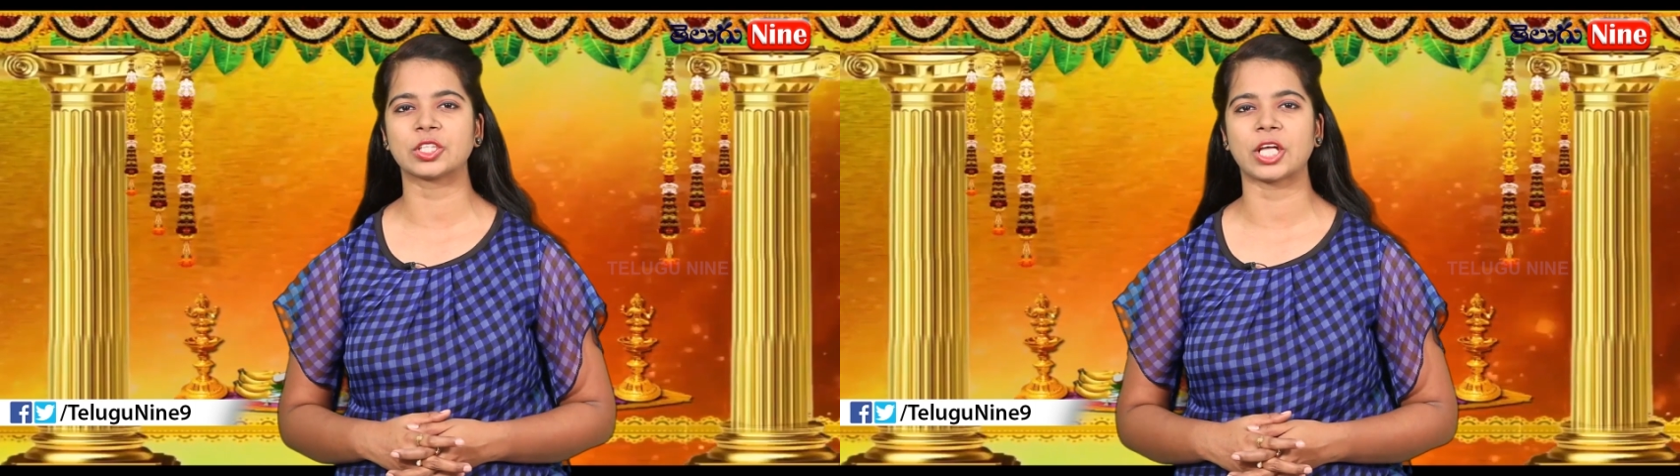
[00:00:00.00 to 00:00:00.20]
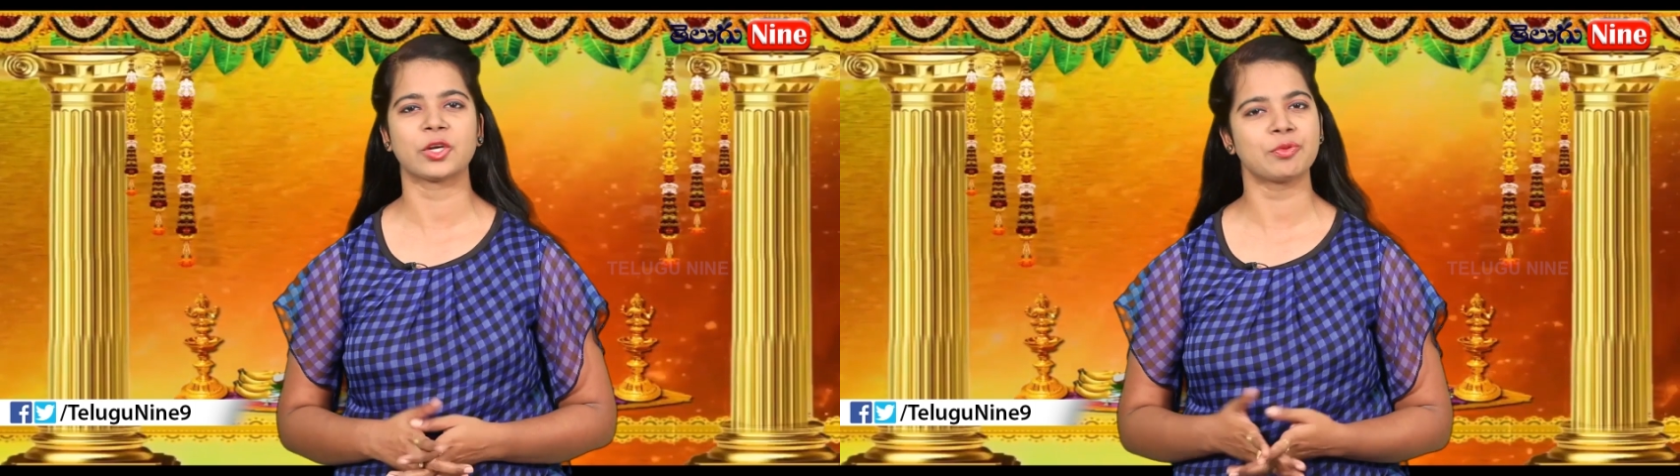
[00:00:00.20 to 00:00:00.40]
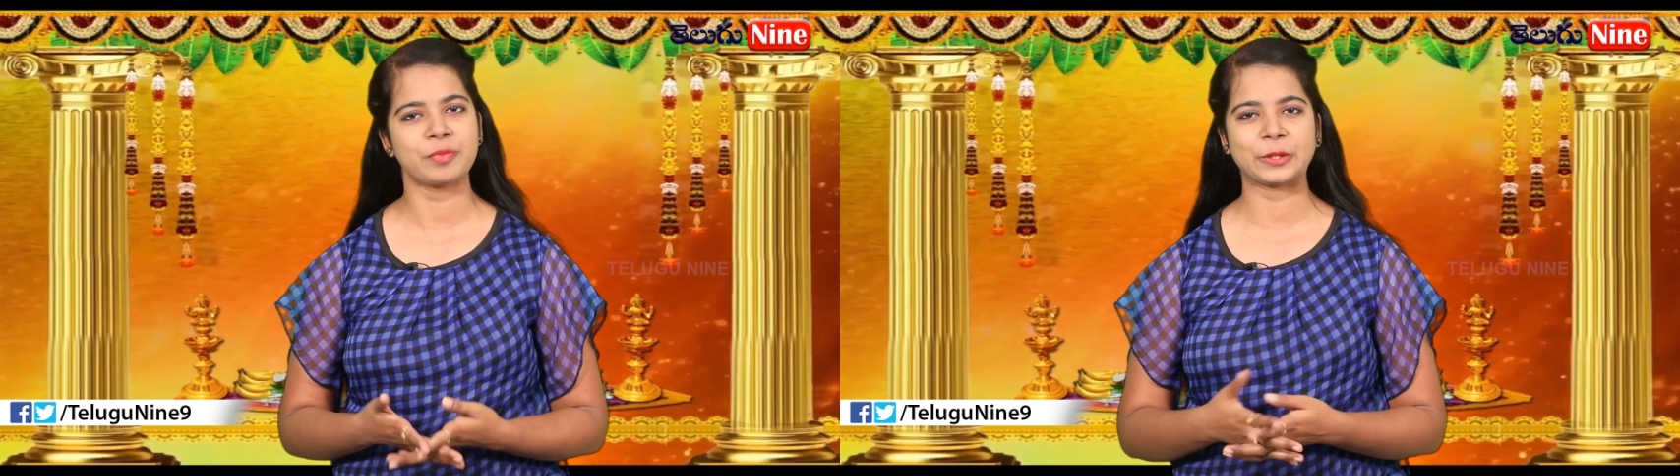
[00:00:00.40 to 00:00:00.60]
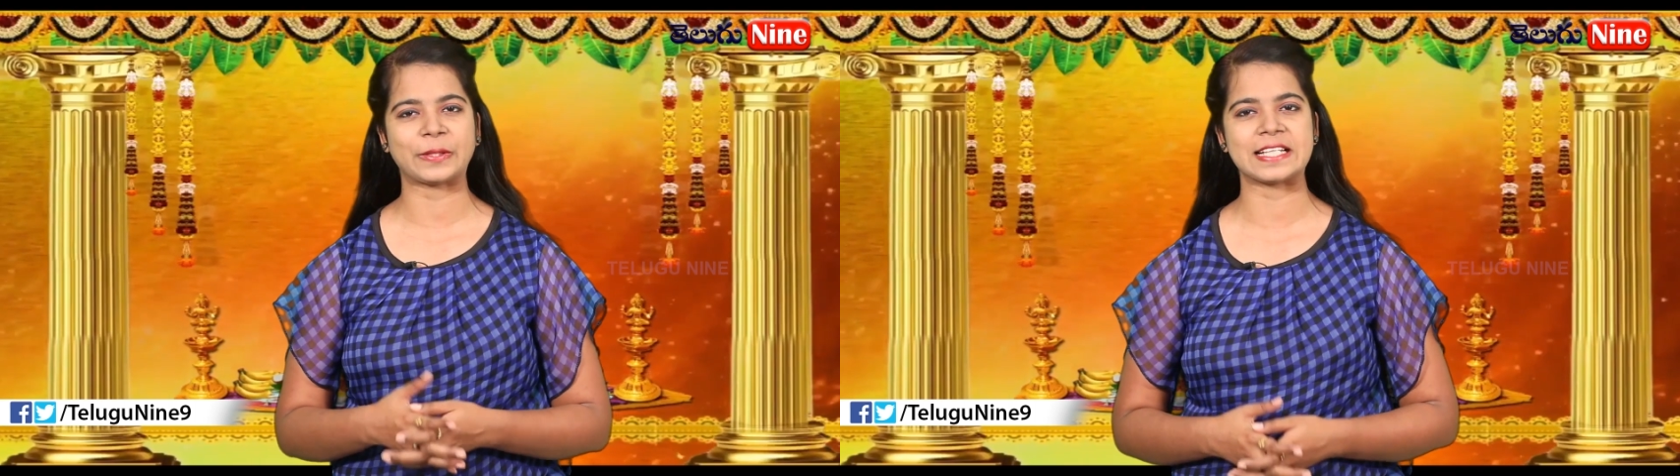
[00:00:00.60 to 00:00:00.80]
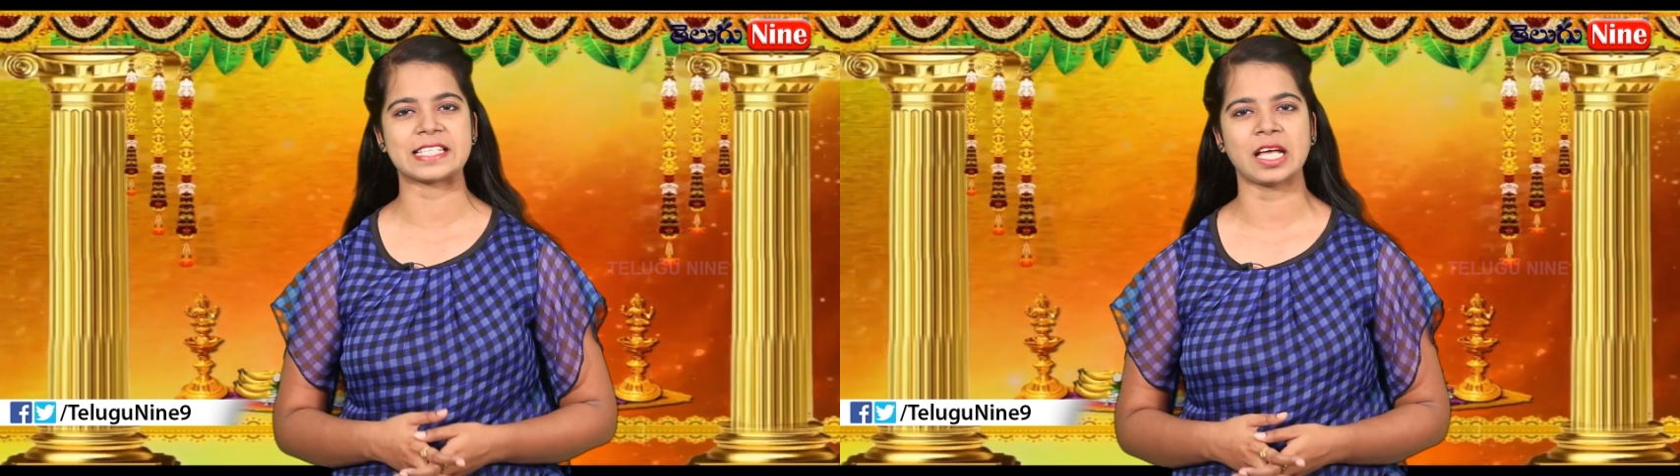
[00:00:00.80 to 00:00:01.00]
కొడతారో మీకు
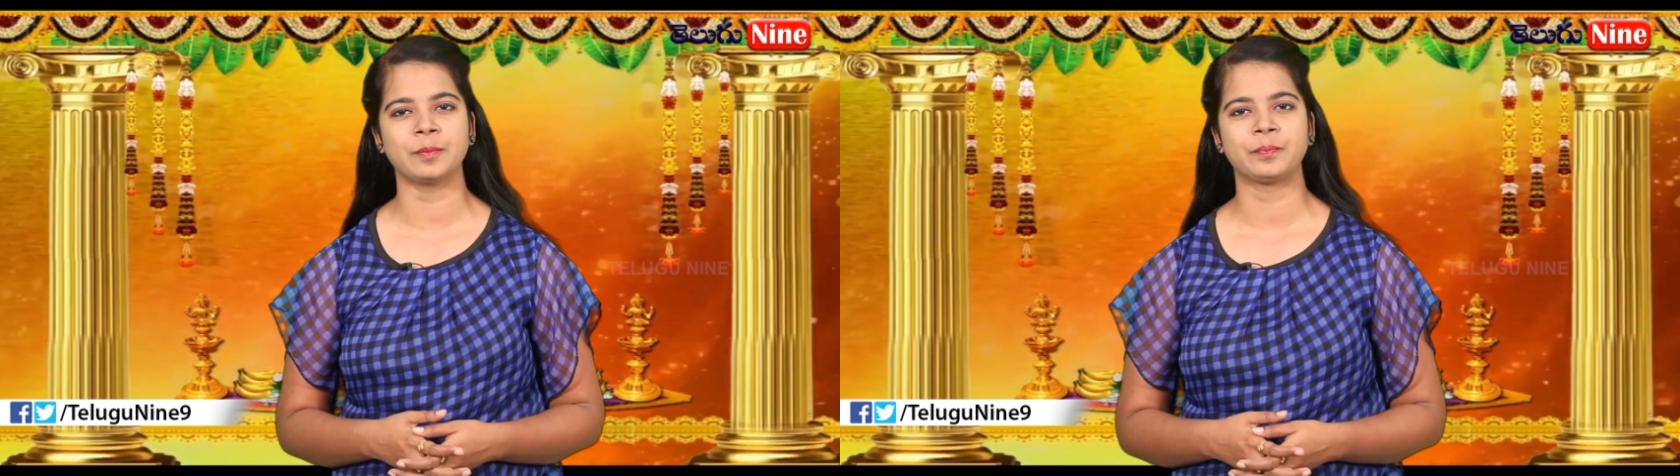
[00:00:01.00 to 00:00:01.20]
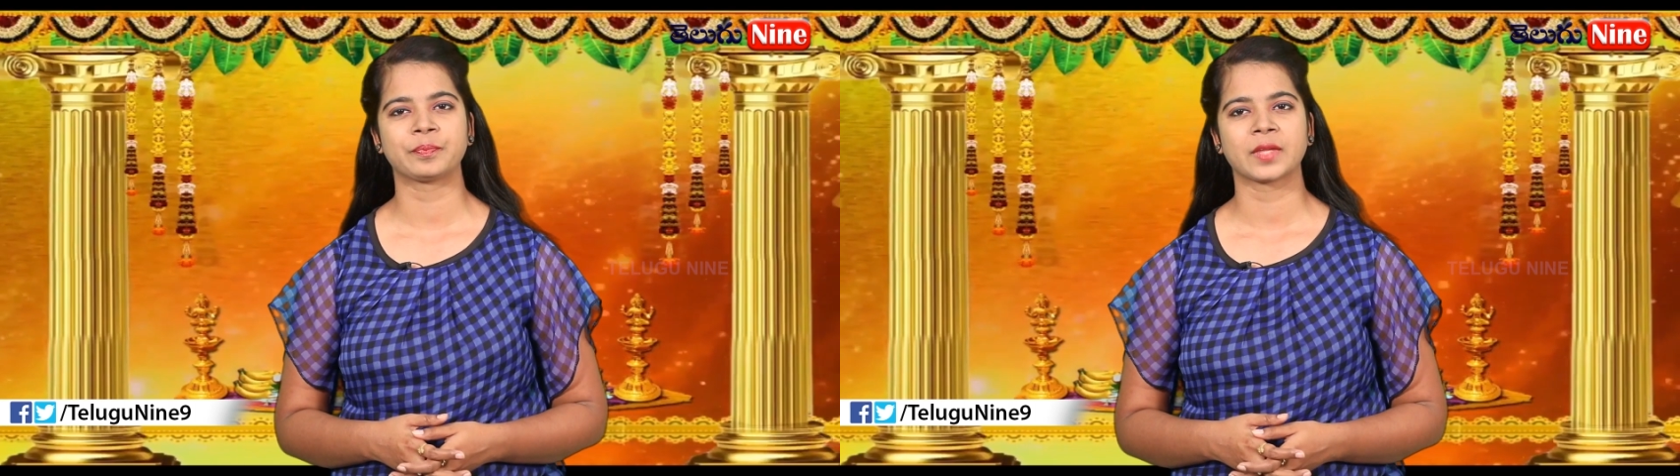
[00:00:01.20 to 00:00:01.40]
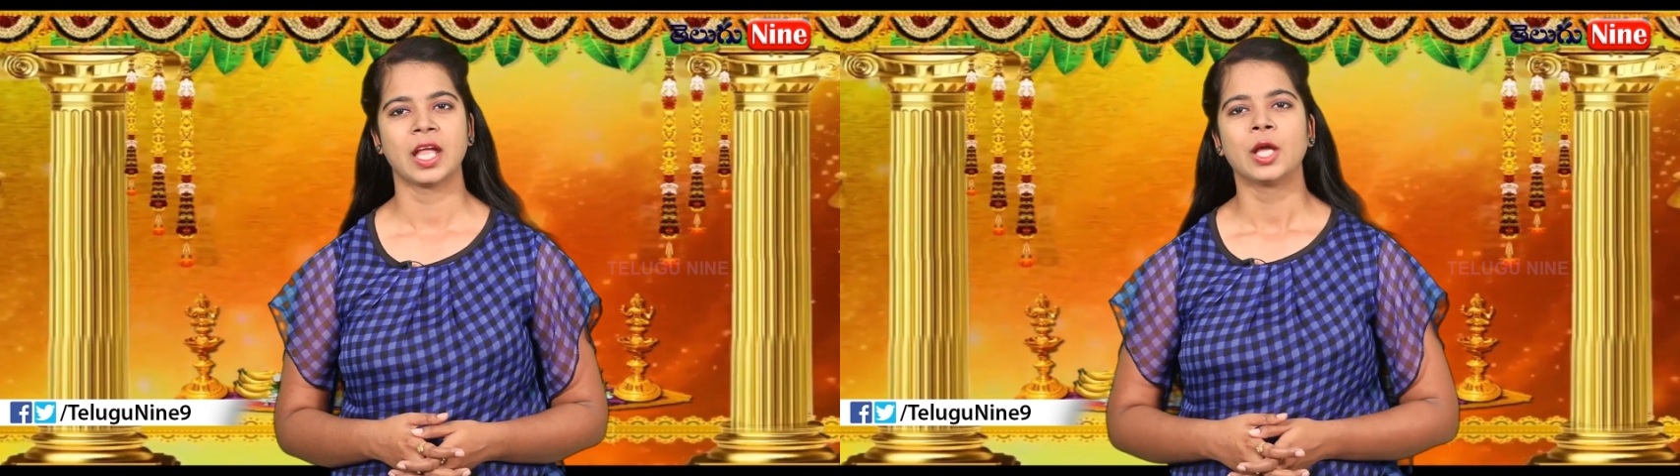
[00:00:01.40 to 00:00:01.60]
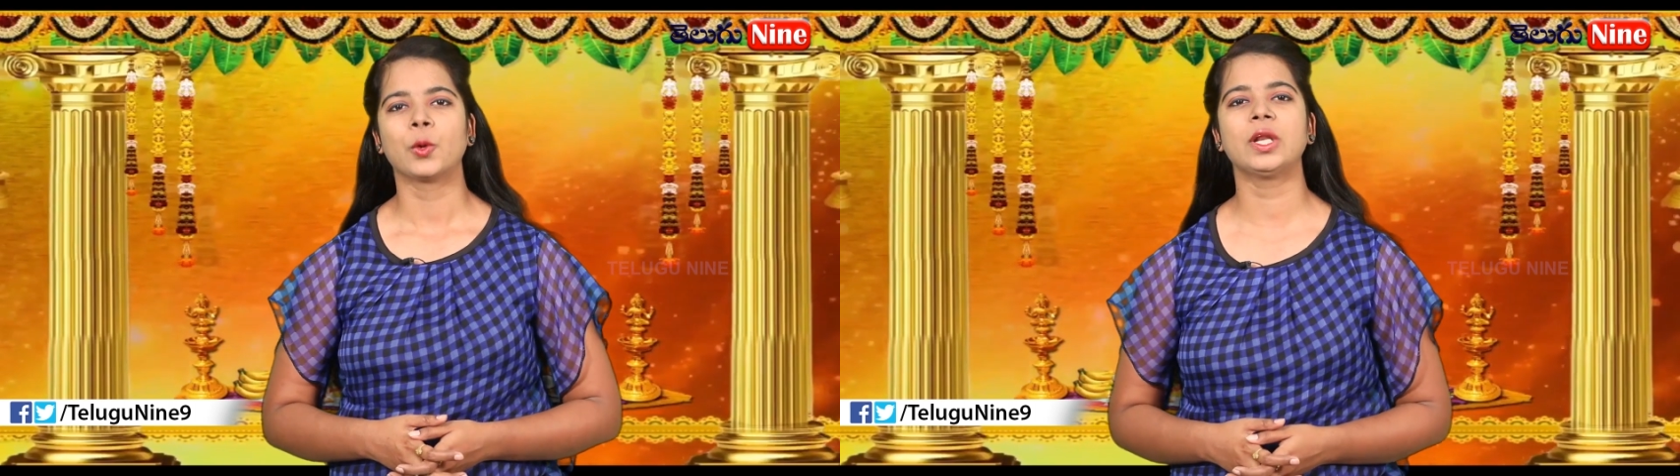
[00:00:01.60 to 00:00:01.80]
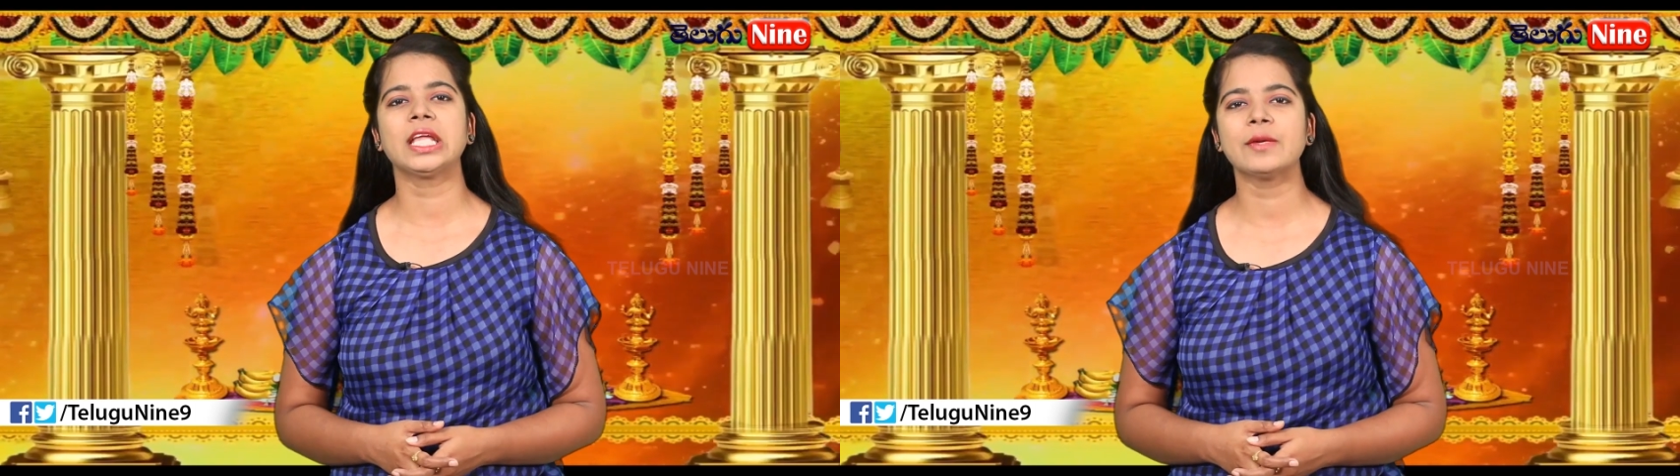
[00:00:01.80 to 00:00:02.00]
తెలుసా
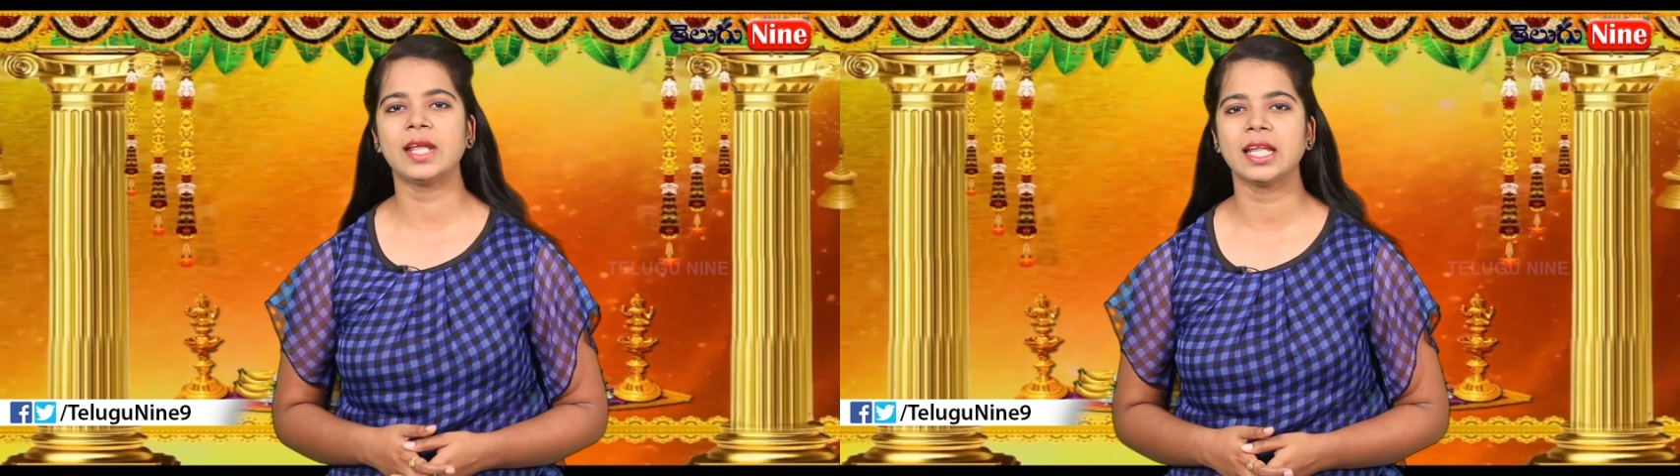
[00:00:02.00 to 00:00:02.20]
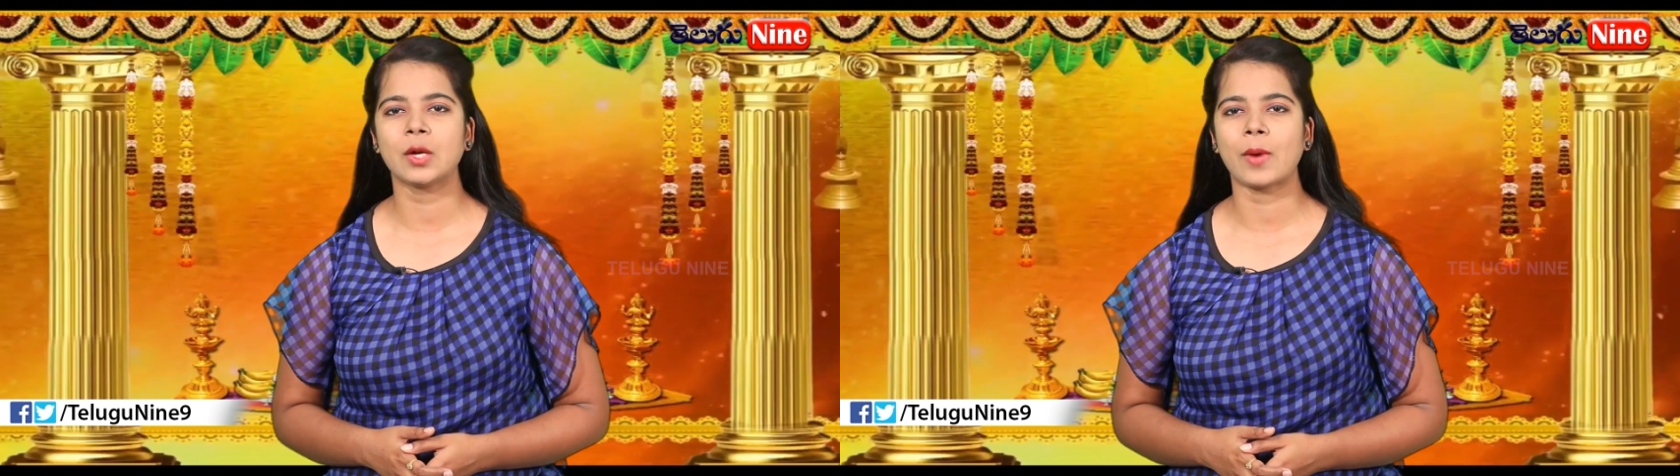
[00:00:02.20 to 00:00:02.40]
గుడికి వెళ్ళిన